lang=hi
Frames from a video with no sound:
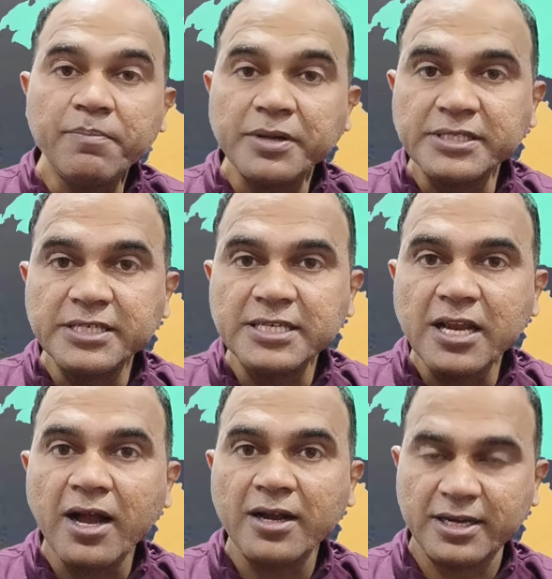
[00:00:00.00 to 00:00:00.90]
पच्चीस
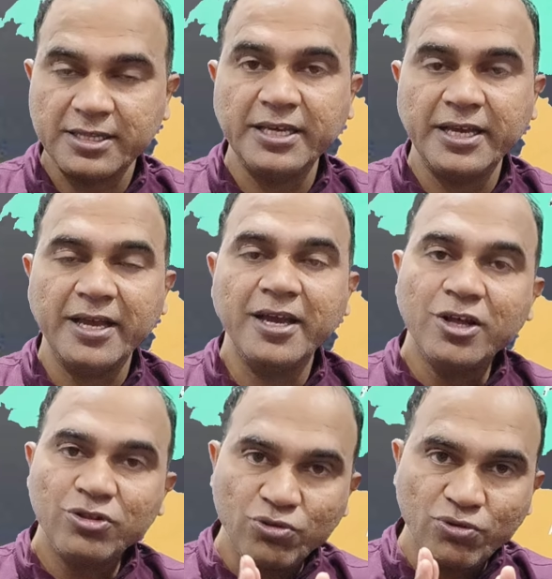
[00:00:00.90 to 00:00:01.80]
लाख करते हैं
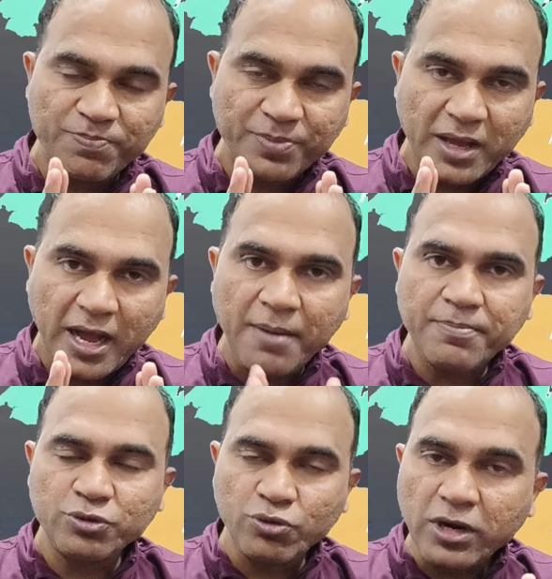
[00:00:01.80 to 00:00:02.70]
तो
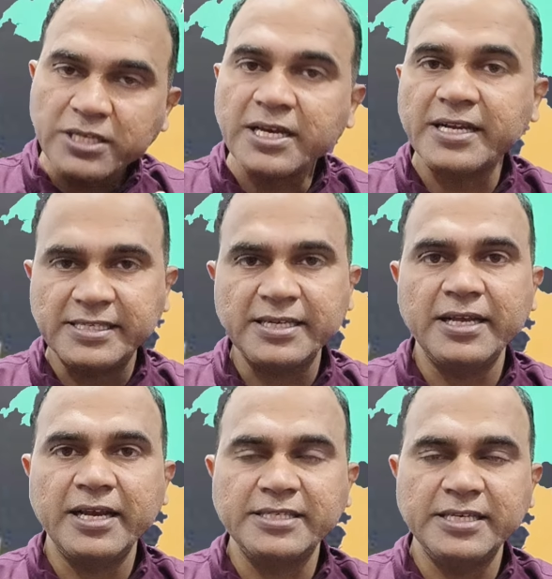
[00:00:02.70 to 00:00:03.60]
आप थोड़ा सा रिस्क
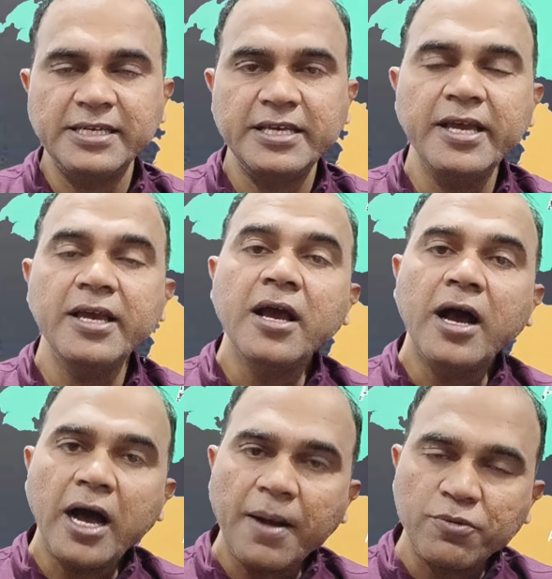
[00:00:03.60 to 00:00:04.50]
लेना सीखिए
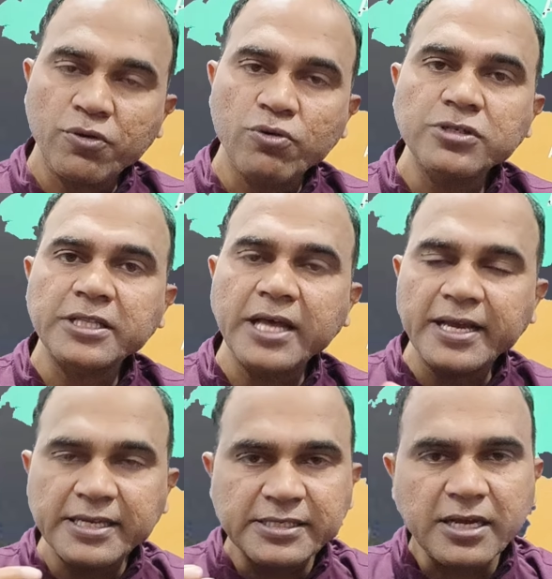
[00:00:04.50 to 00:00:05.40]
आपको हो सकता है
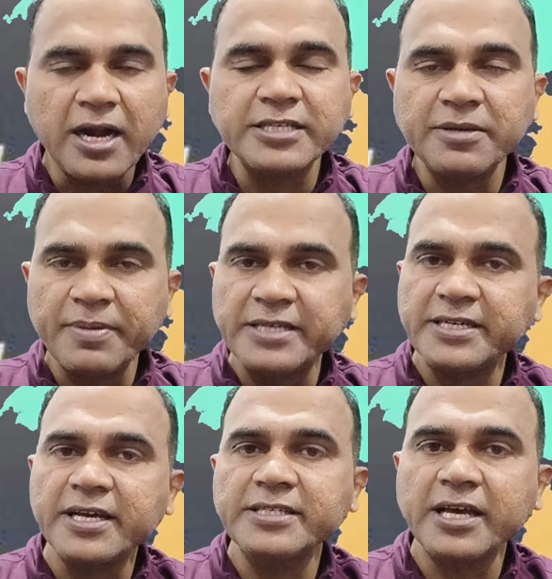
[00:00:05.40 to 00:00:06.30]
कि साठ से
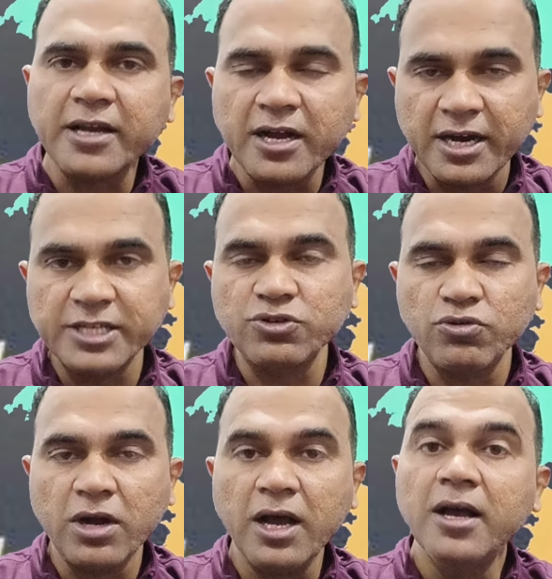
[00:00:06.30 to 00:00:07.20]
पैंसठ हजार का खर्च
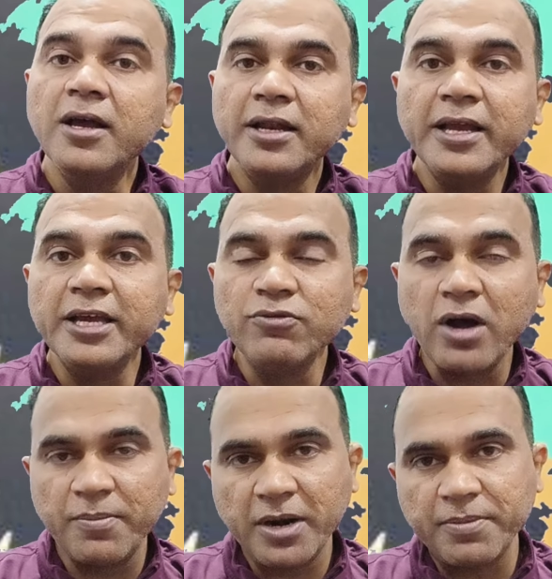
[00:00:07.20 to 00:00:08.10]
होगा लेकिन
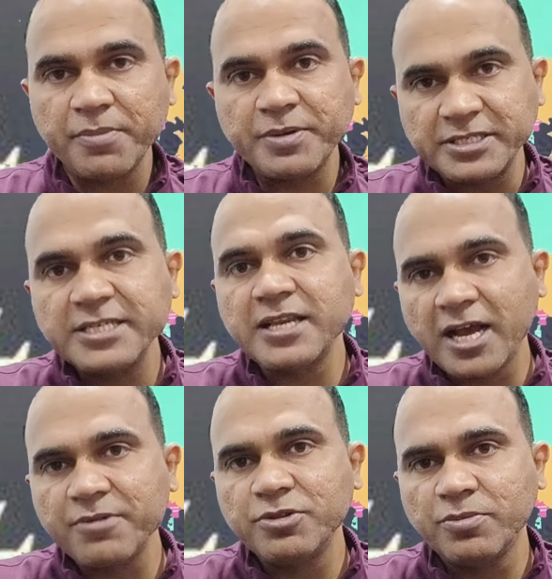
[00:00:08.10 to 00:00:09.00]
वहां पर आपके पच्चीस
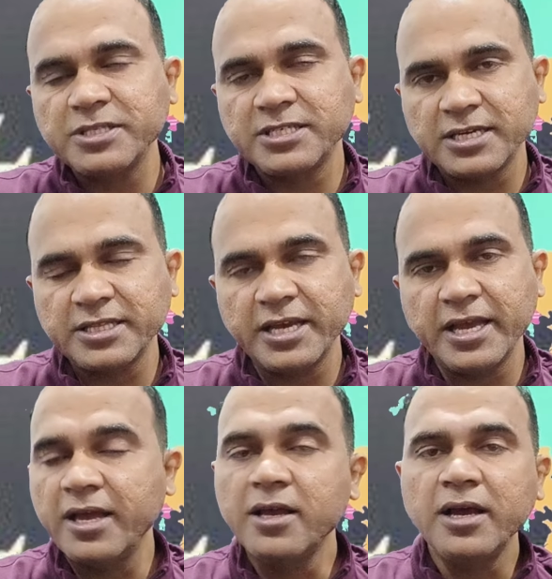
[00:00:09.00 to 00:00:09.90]
लाख भी तो बच सकते
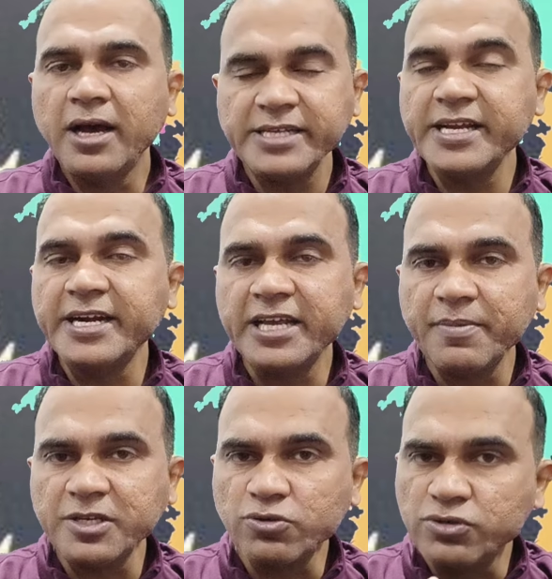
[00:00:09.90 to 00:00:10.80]
हैं एजेंट के
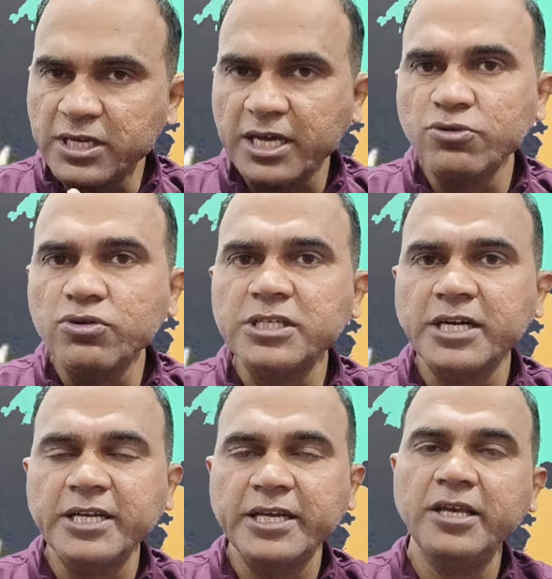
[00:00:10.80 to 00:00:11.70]
पास कोई जादू की
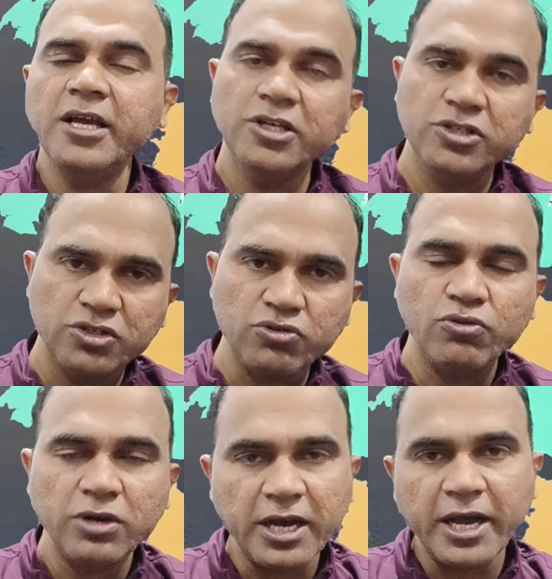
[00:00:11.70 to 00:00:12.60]
छड़ी नहीं है कि जिसको
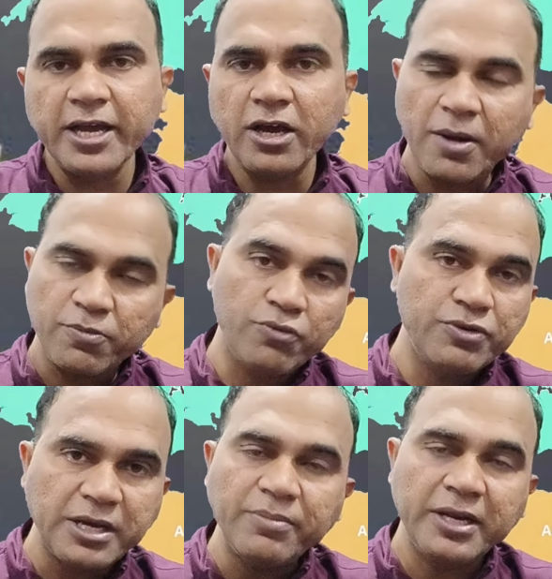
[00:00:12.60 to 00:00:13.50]
वो लगाएगा और आपको
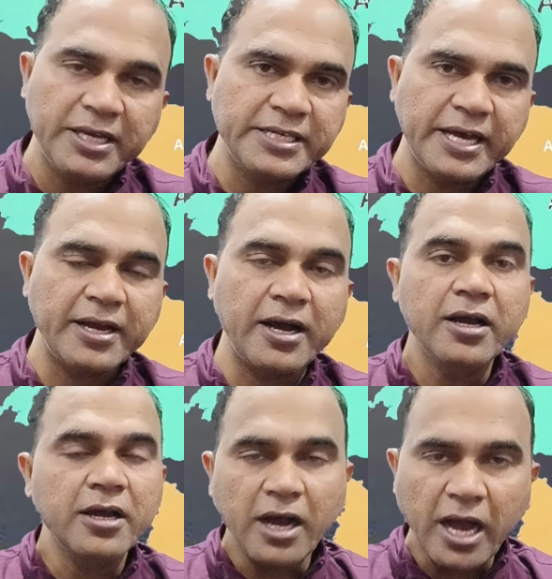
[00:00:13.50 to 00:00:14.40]
वीजा मिल ही जाएगा
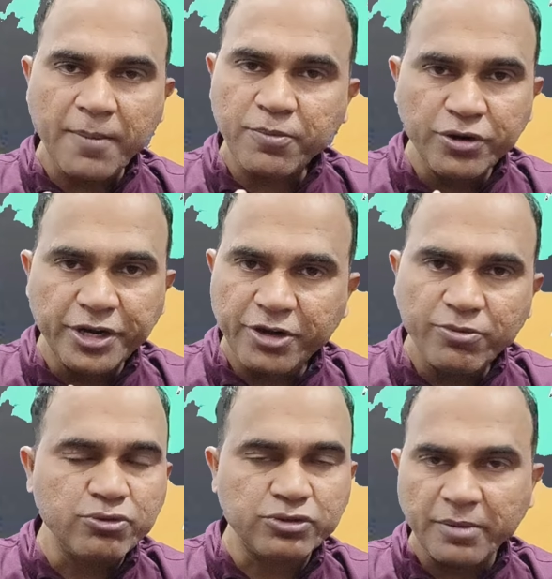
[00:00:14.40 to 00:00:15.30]
आपको
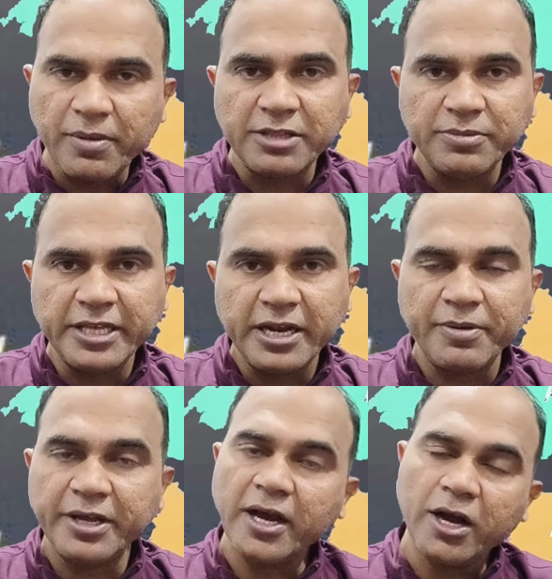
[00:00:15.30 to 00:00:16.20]
इंटरव्यू उसके बाद भी देना
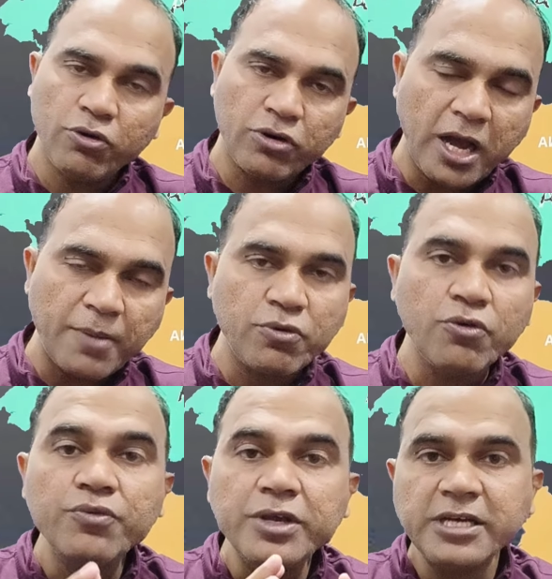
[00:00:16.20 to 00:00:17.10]
पड़ेगा और
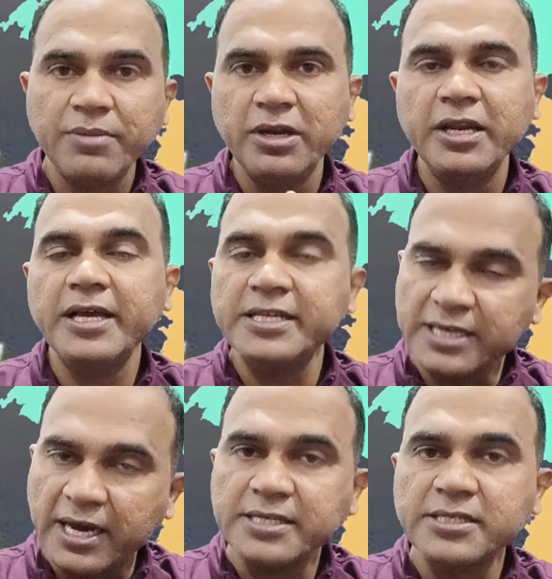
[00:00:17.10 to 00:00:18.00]
आपको वीजा मिलने के
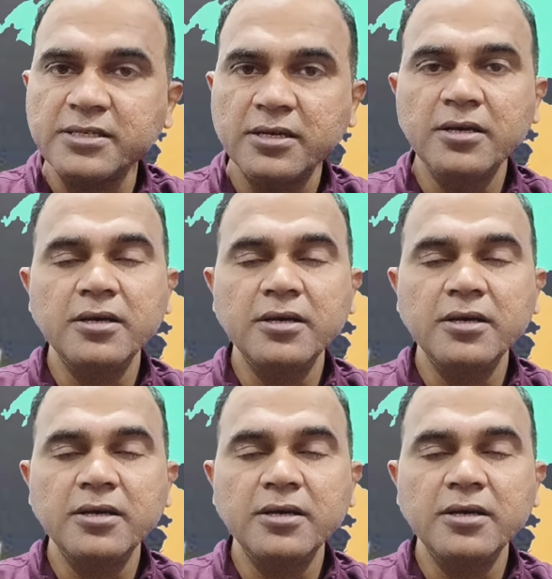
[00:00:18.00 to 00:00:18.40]
चांस